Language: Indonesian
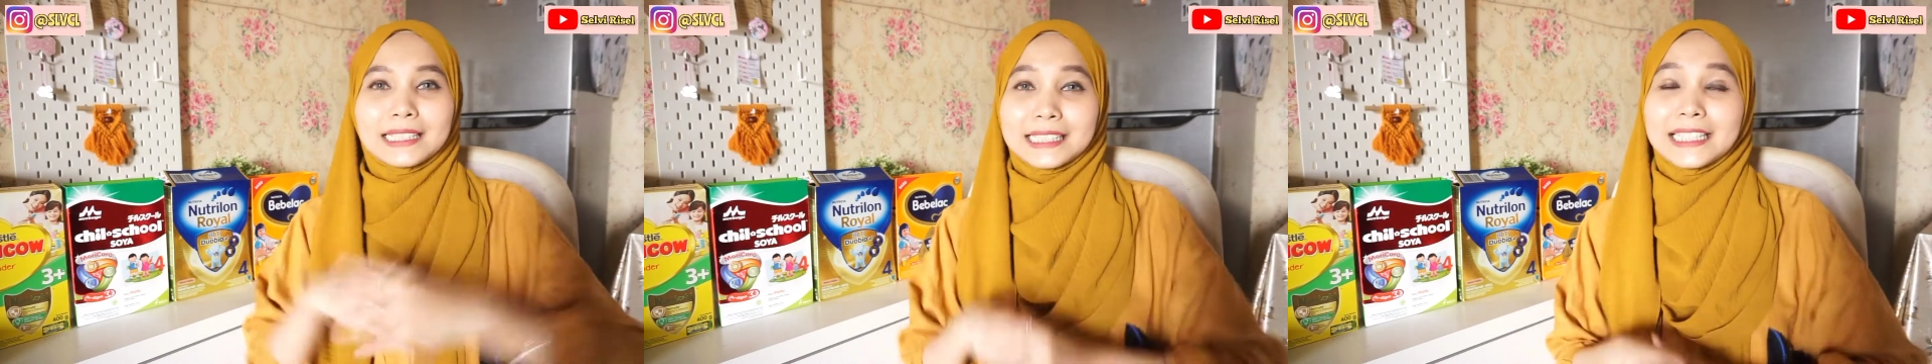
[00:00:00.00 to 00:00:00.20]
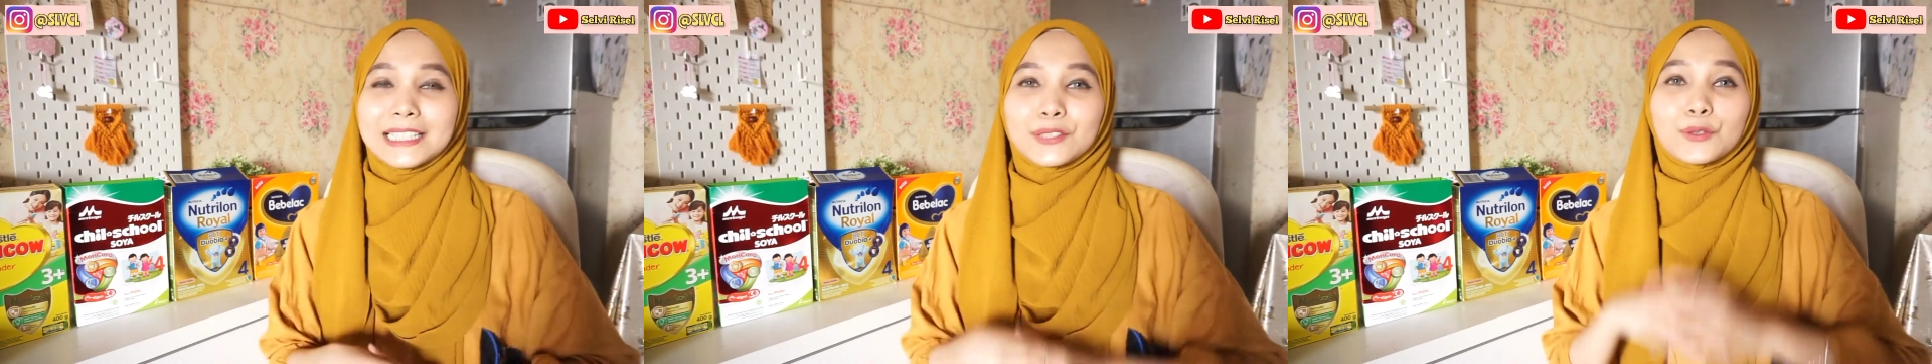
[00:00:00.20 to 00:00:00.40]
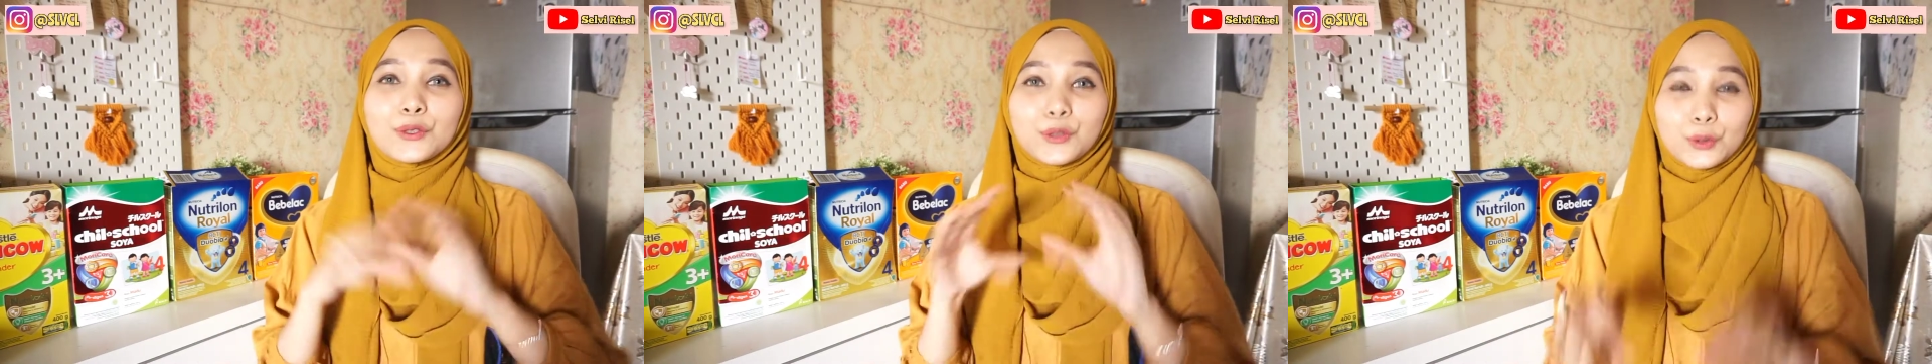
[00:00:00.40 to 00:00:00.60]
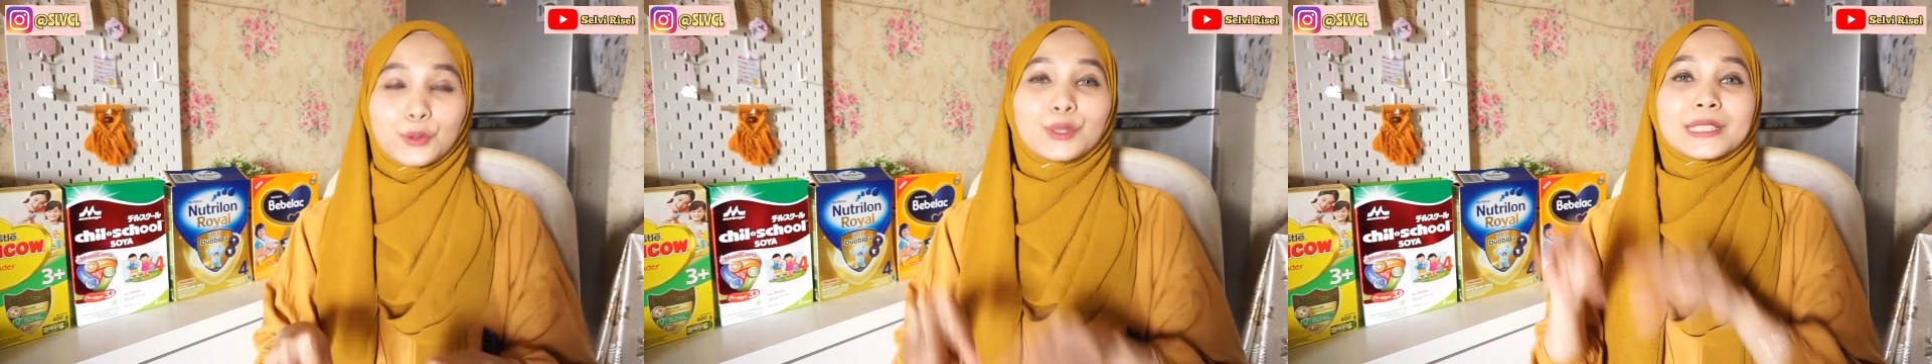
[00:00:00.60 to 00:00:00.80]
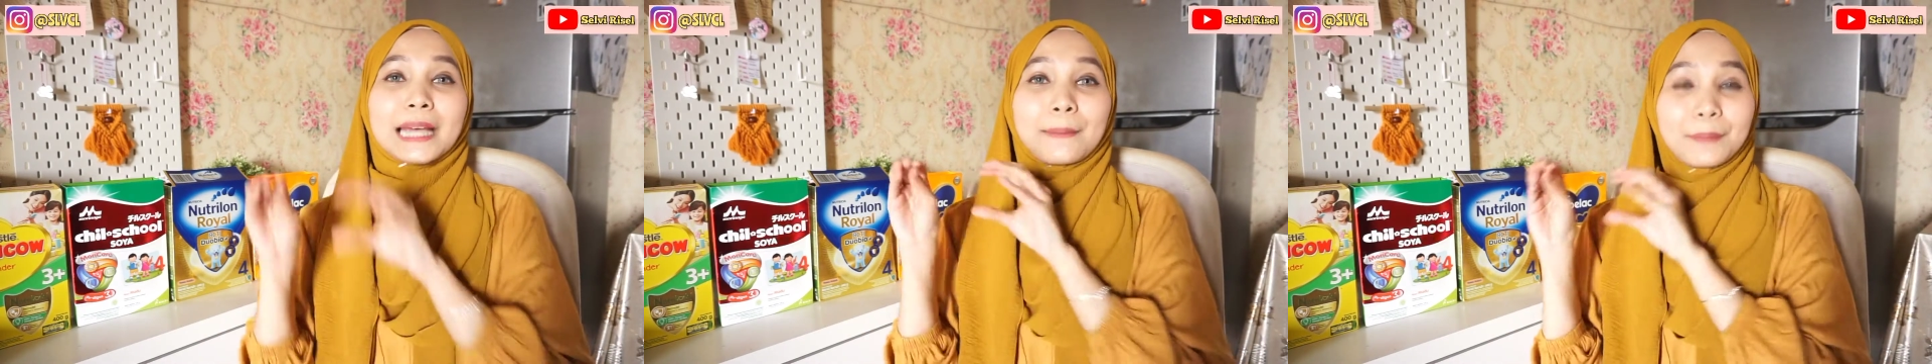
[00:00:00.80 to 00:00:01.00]
jenis
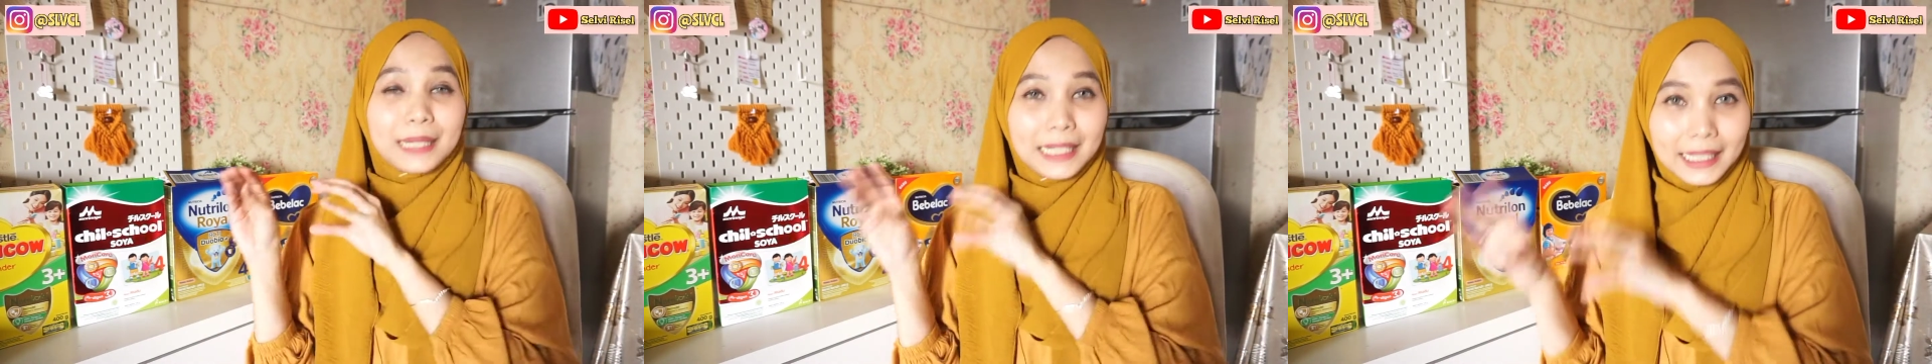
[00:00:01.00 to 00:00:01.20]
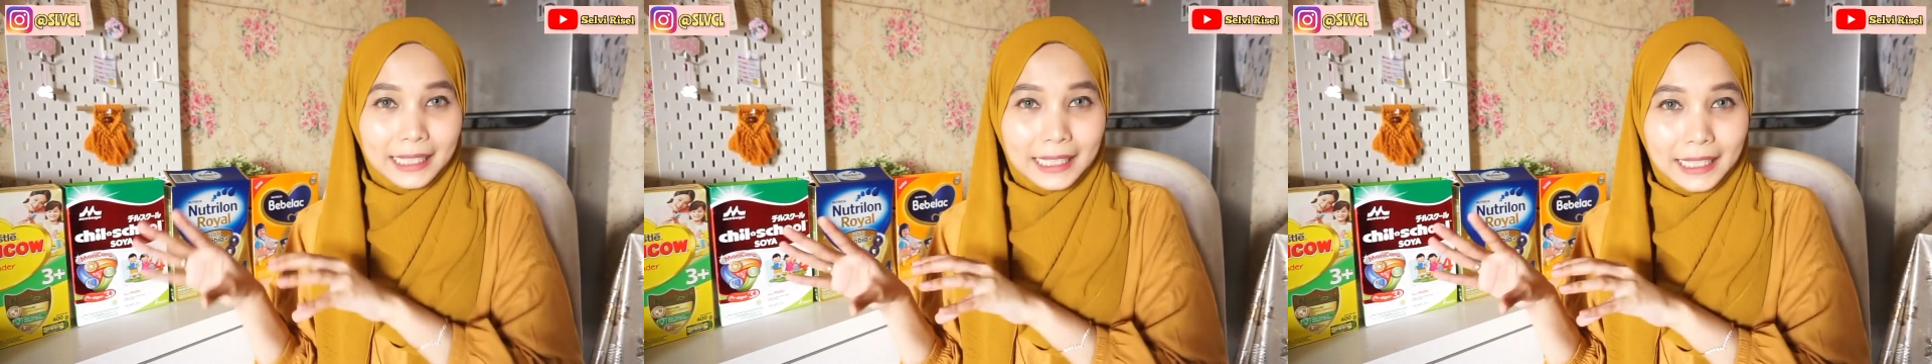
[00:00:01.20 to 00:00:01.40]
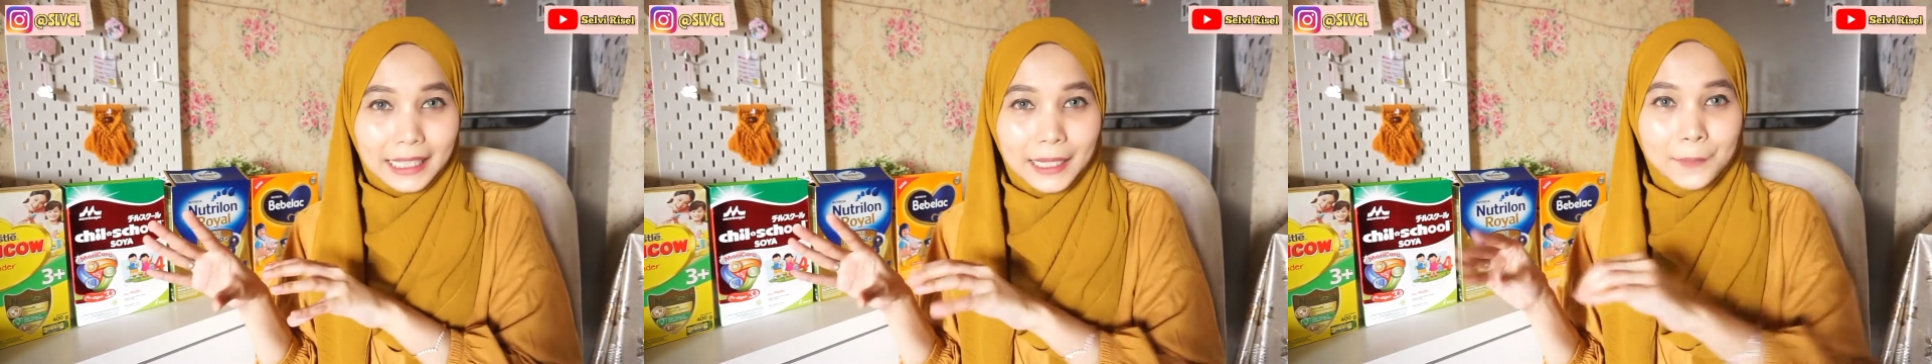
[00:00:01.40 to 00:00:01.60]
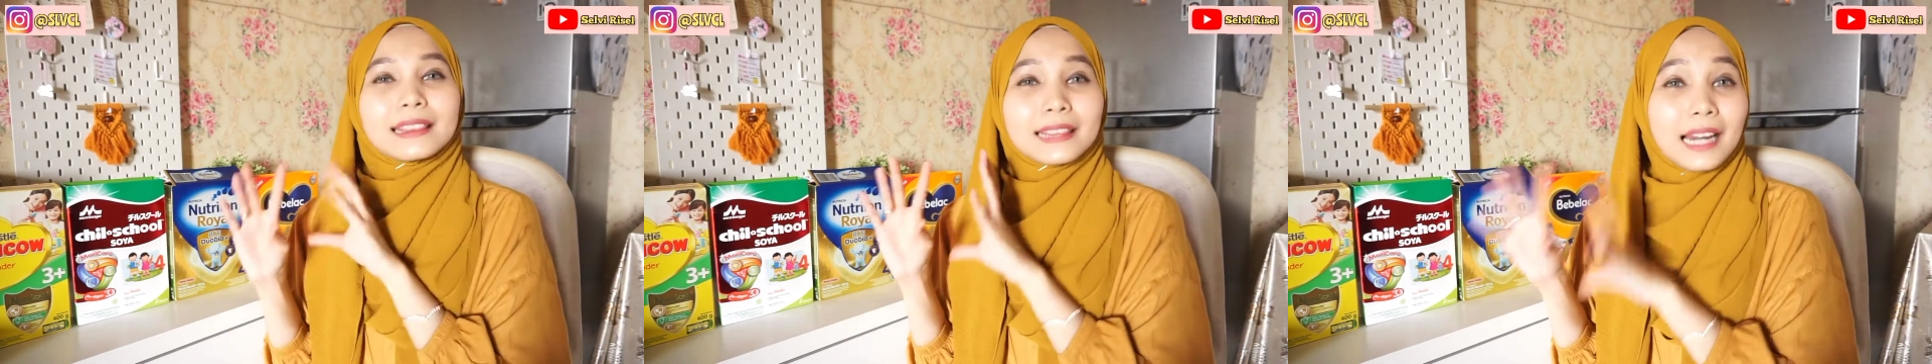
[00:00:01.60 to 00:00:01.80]
susu sapi ini